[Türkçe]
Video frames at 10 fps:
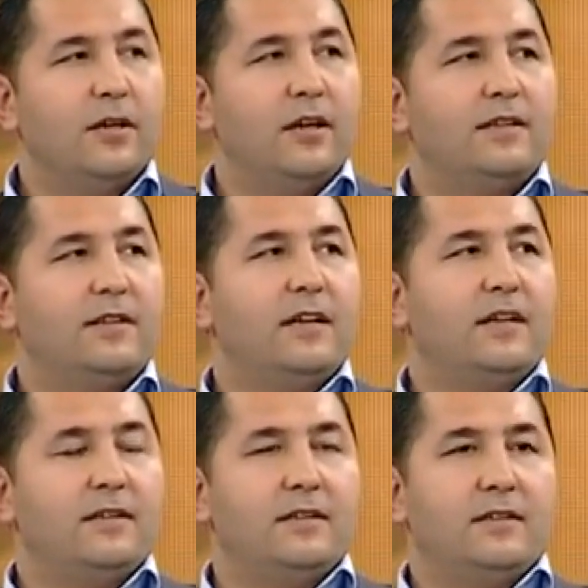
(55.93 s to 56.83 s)

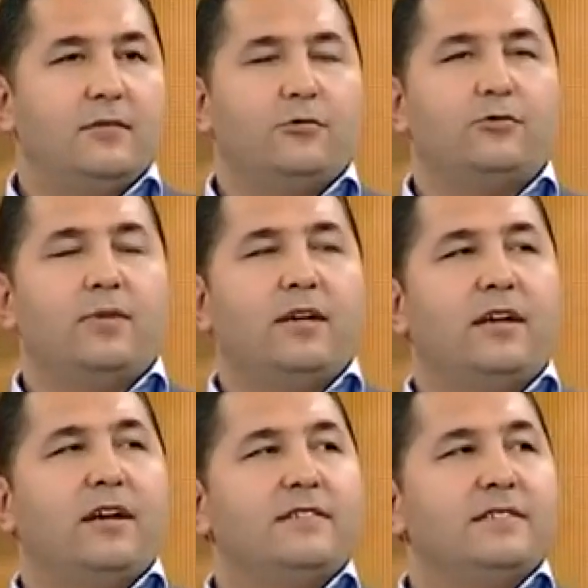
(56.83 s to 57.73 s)
Hatta e, Osman
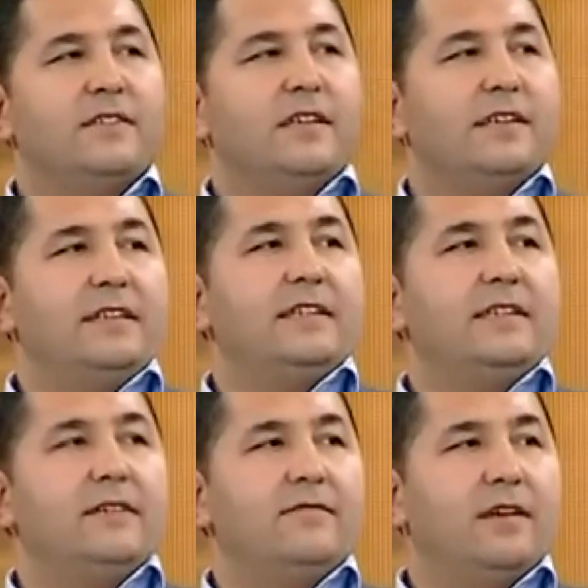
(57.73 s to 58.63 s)
Gazi'ye
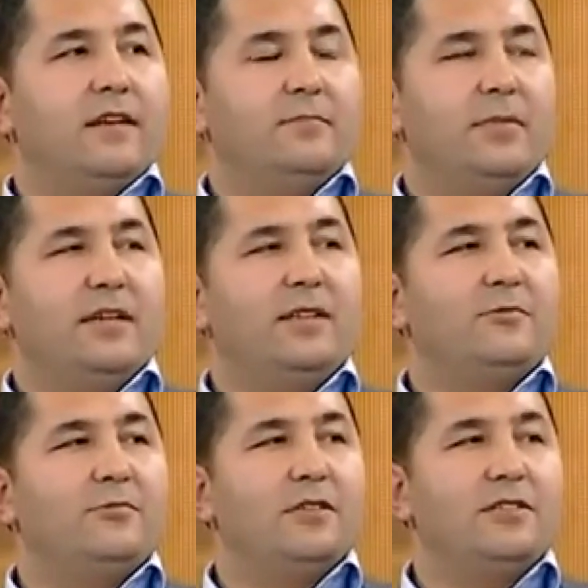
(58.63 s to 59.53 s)
ilk defa
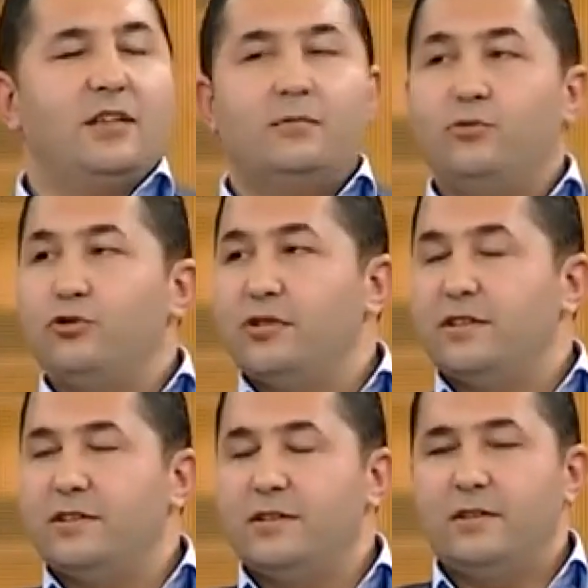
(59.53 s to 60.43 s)
beylik kuracağı
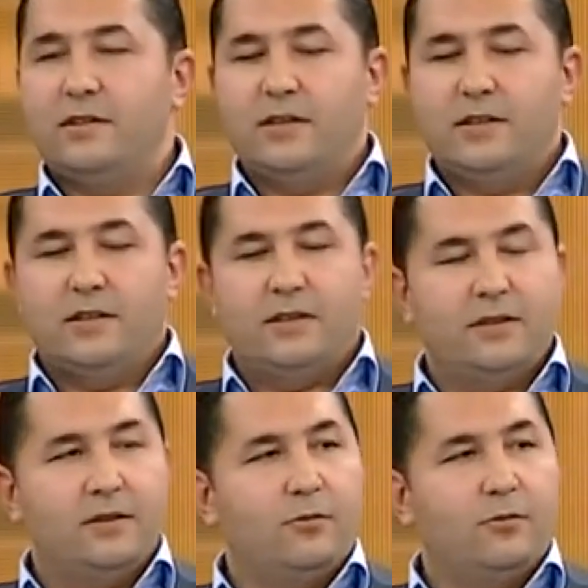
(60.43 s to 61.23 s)
müjdesinin e,